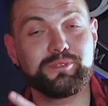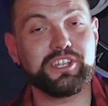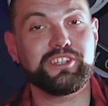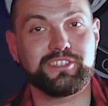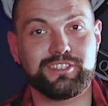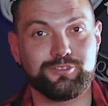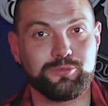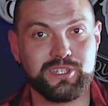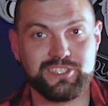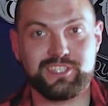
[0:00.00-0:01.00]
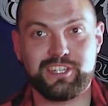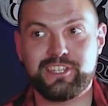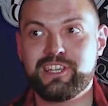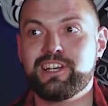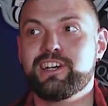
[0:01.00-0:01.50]
мнение тату-мастера.
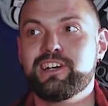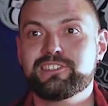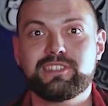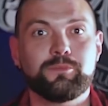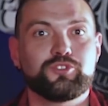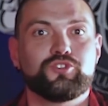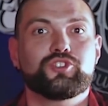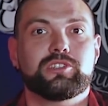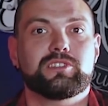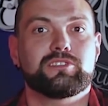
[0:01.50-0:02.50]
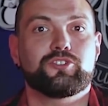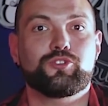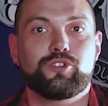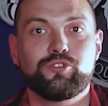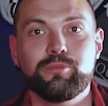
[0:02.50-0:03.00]
Я сам очень часто
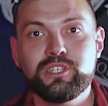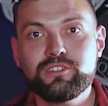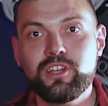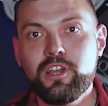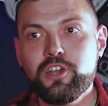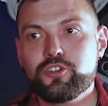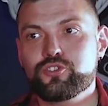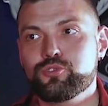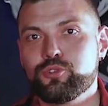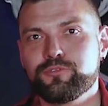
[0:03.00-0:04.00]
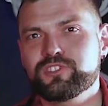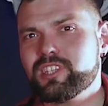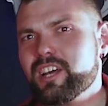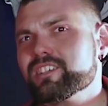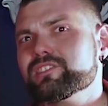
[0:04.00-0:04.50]
слышу аргумент – что в
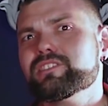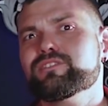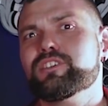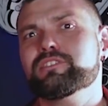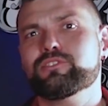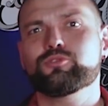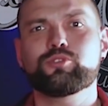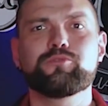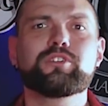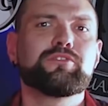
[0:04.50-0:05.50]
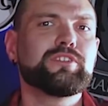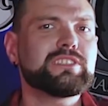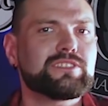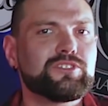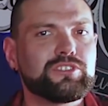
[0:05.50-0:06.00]
старости твоя татуировка
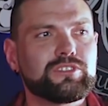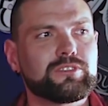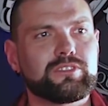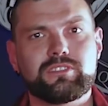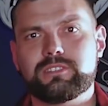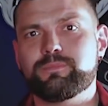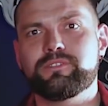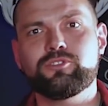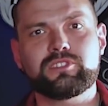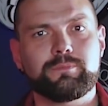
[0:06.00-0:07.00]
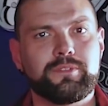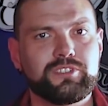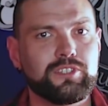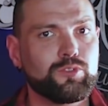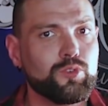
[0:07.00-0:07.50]
выцветит, расплывется по
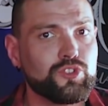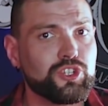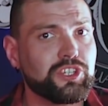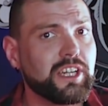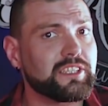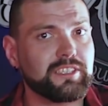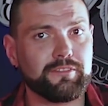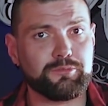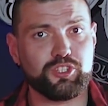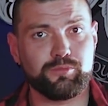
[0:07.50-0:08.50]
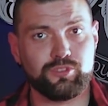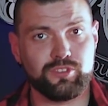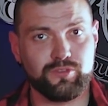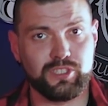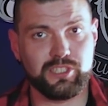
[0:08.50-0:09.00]
всей коже, и как это вообще
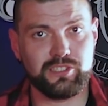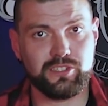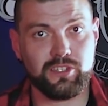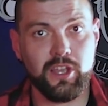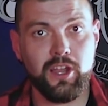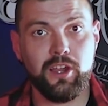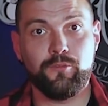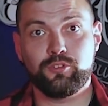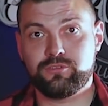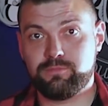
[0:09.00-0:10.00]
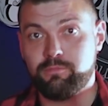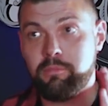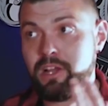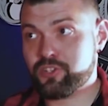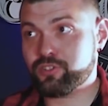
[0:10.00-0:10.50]
будет выглядеть. Вот
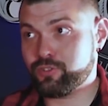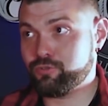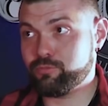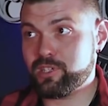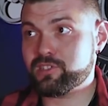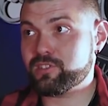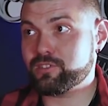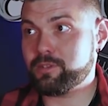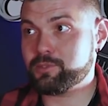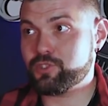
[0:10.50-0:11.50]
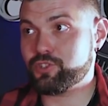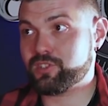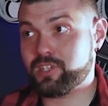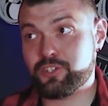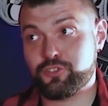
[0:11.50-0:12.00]
Паша, тату-мастер, нам
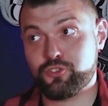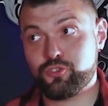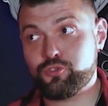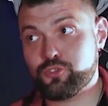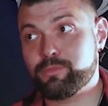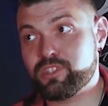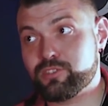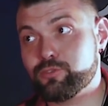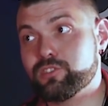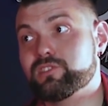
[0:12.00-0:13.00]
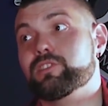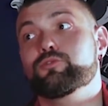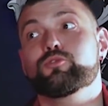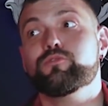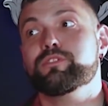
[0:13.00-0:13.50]
сейчас скажет, что же происходит с
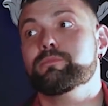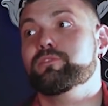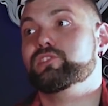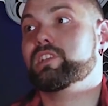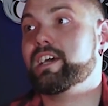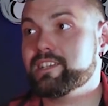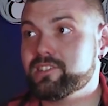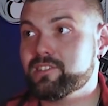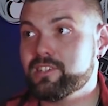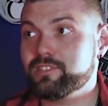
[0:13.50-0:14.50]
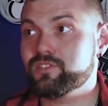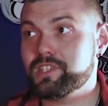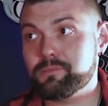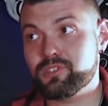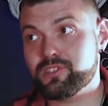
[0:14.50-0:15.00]
татуировками в старости, лет в
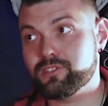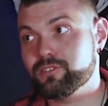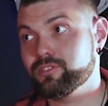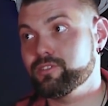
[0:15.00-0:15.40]
70.